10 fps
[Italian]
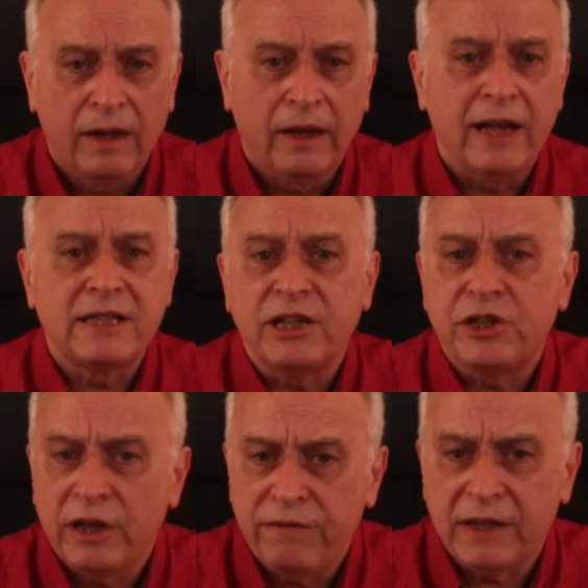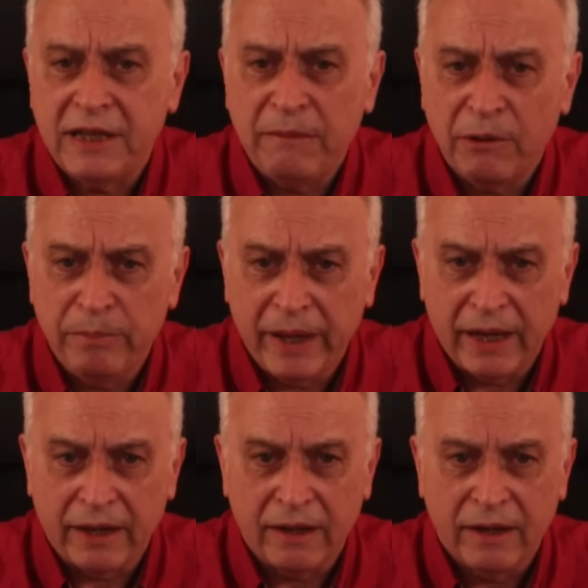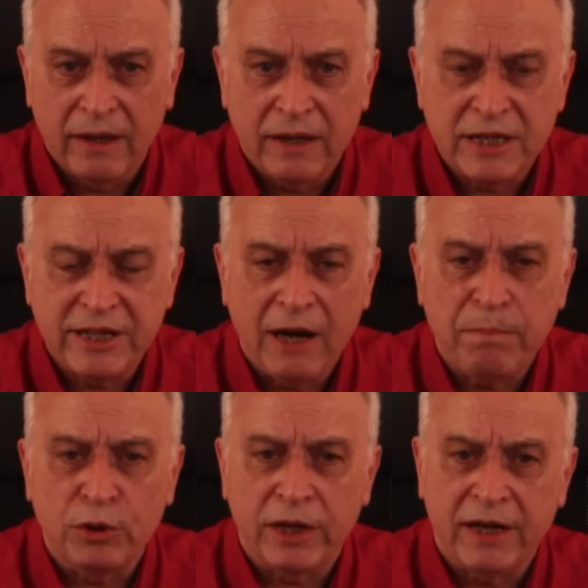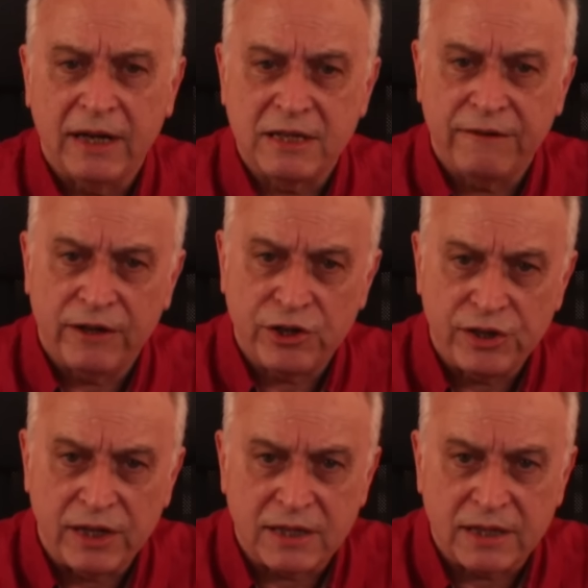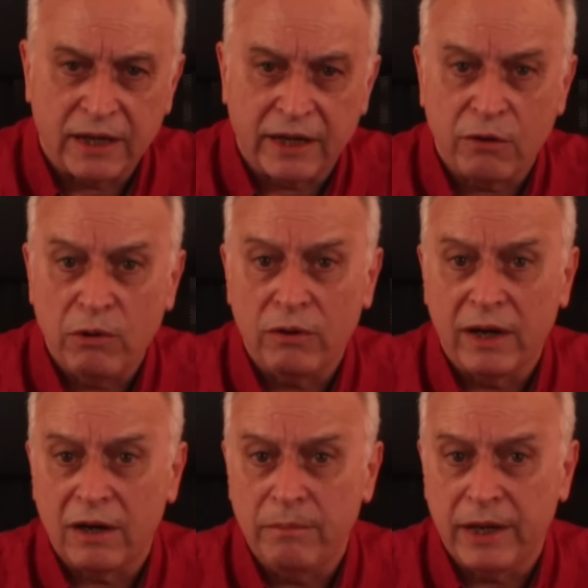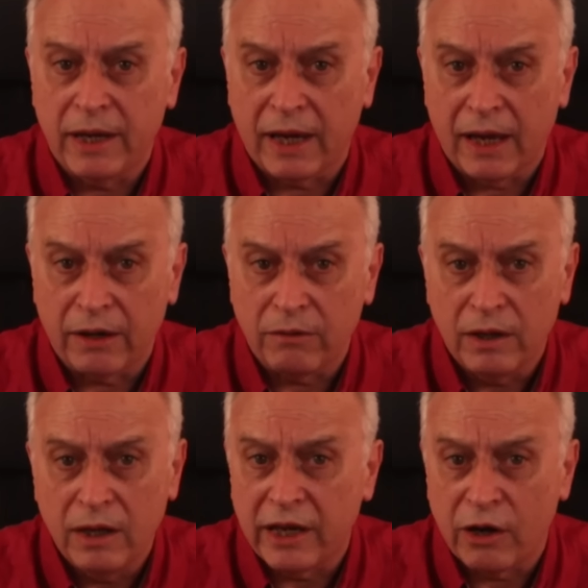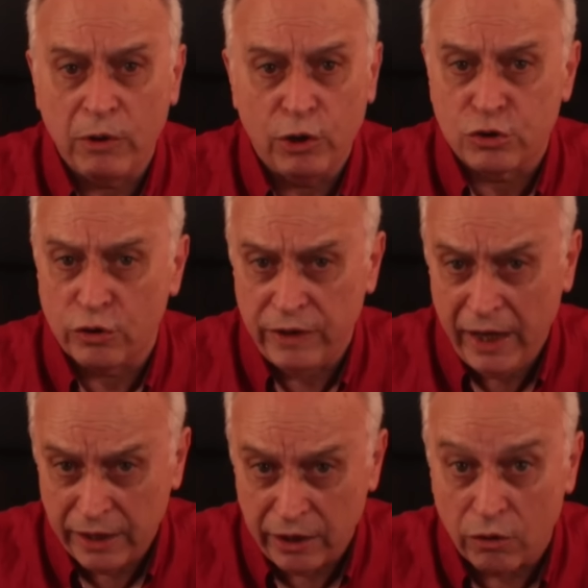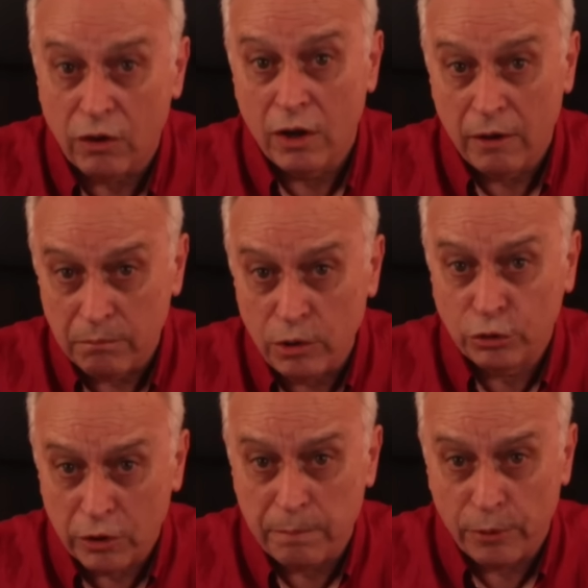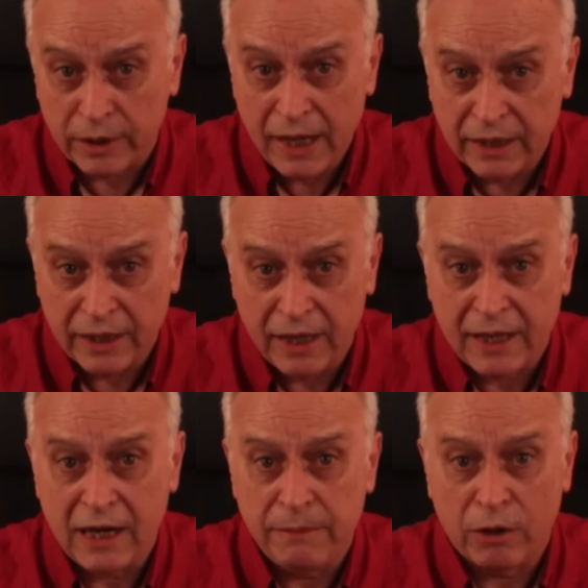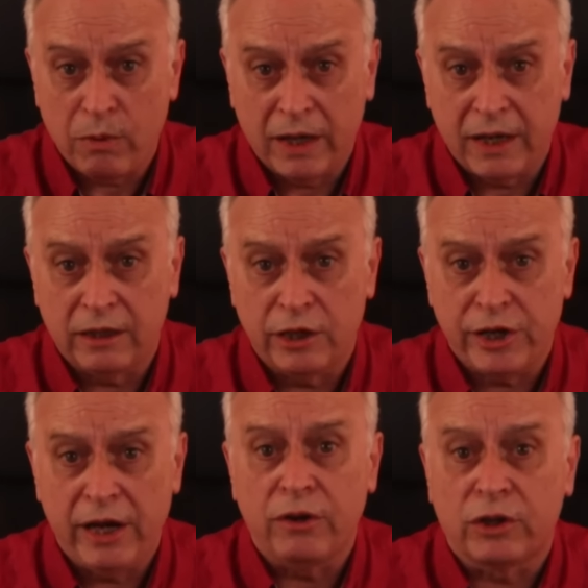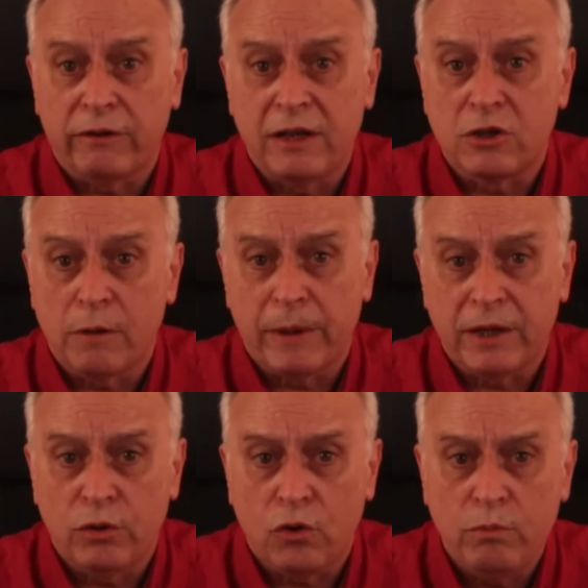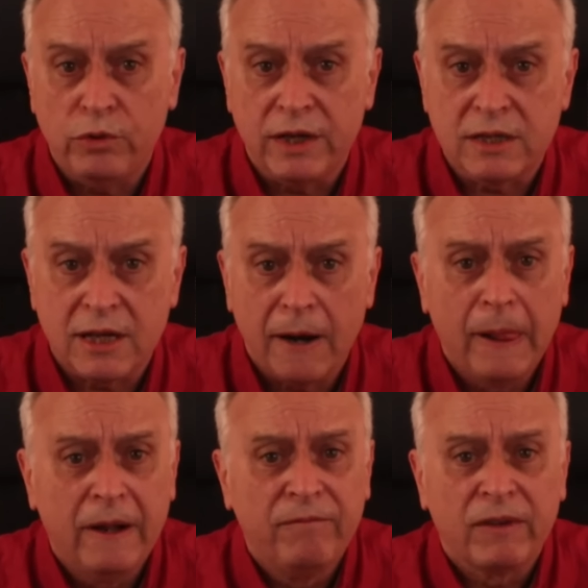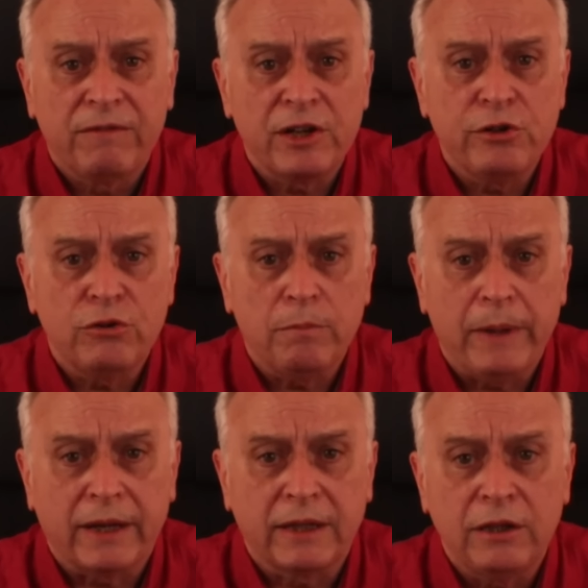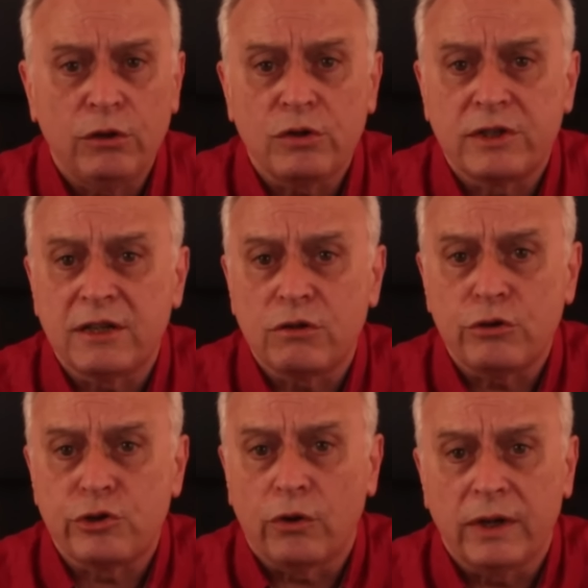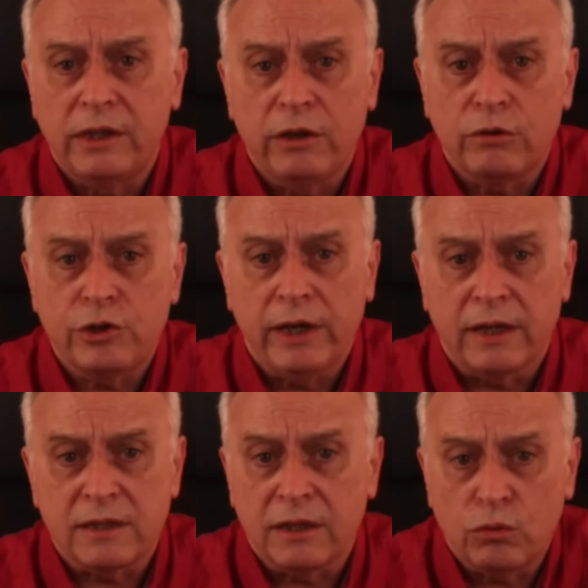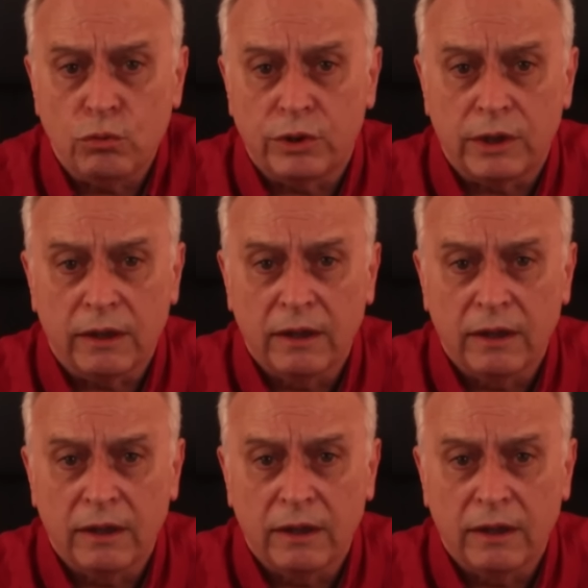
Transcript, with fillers: E se ci riflettiamo bene, sia il potere nazifascista che quello angloamericano, che quello sovietico, molto importante in Italia per qualche decennio attraverso il Partito Comunista, facevano parte dello stesso gioco anticoscienza, tutti.